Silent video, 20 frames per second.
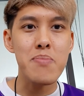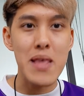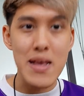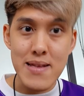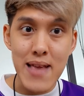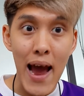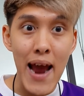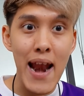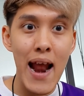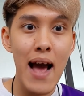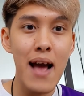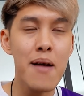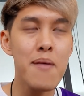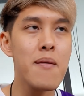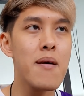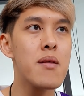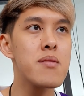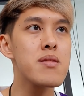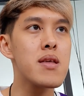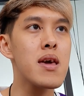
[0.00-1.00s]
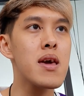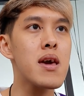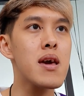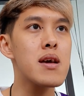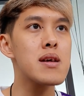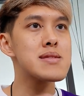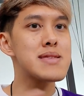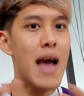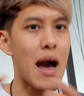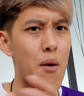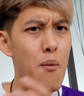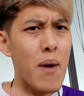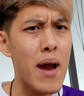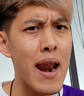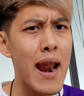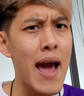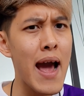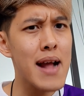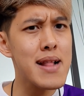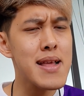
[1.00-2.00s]
ดีใจนะที่จากวัน
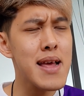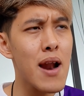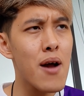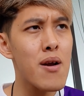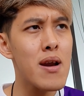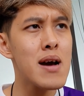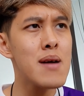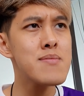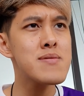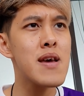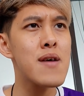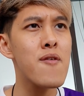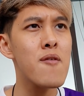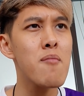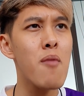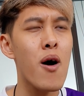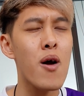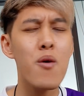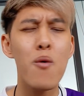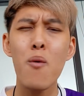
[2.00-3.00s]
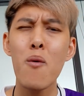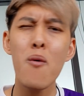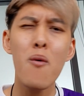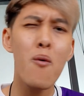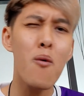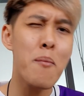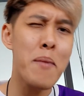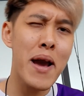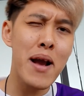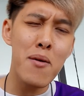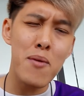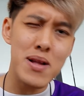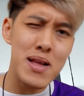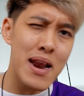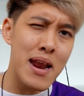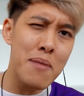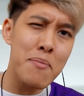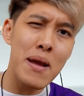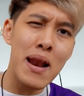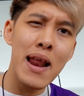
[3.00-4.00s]
แรกที่เราเริ่มเชียร์ฟุตบอลโอ้โหแม่งกว่าจะ
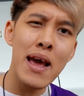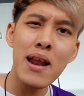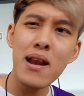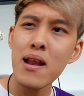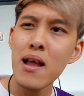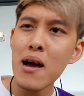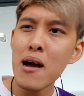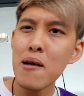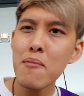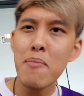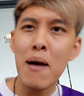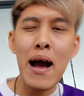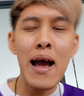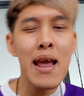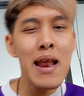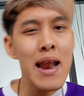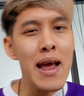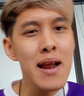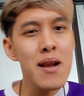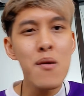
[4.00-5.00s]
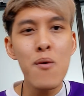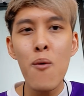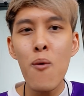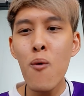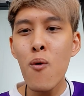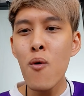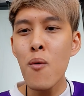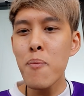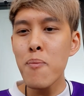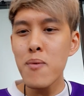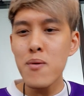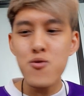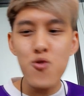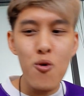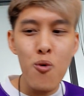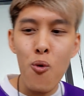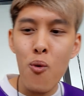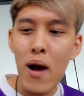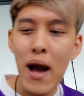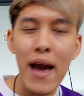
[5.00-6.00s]
ได้ไปเล่นไปเล่นกู
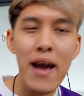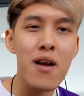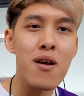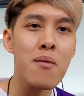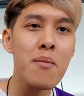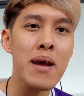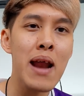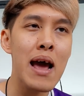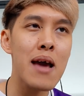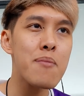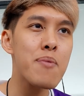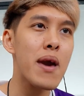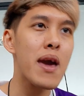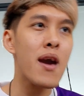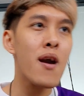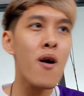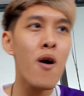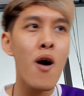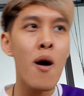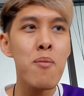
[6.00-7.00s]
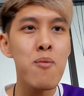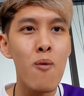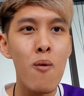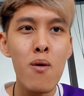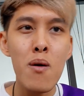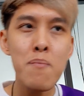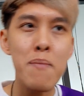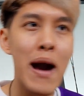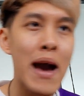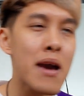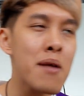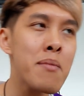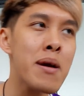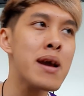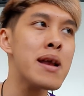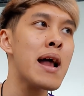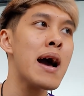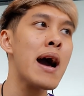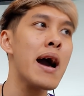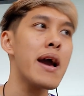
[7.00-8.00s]
สู้ใครก็ไม่ได้เพย์ออฟกูก็ไปไม่
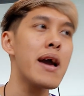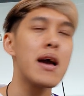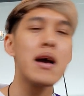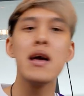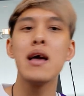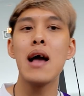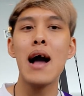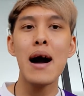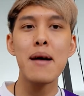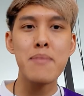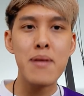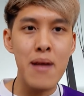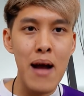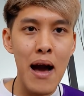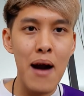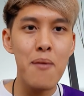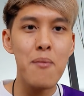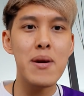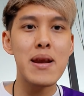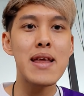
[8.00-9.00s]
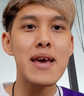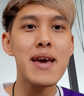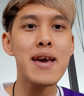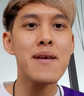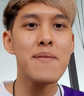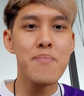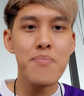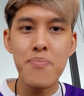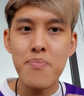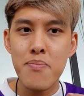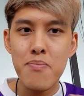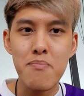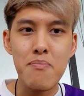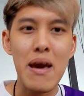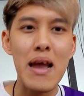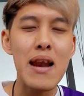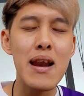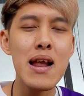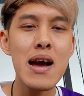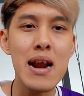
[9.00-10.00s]
ได้เอาเป็นว่าวันนี้
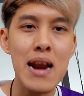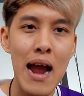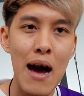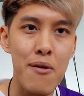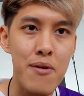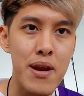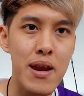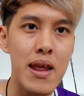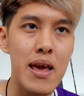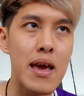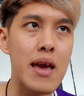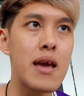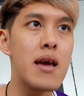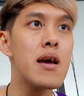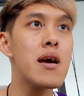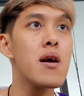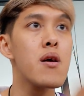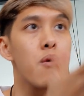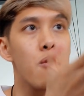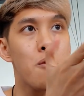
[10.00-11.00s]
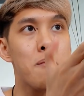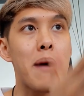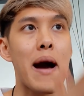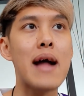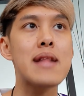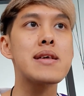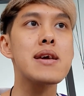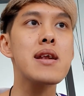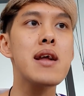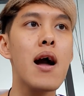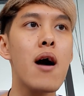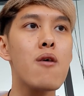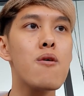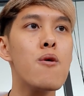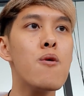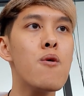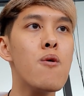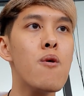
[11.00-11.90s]
เป็นเรื่องราวดีๆคุณพาทิตย์เขา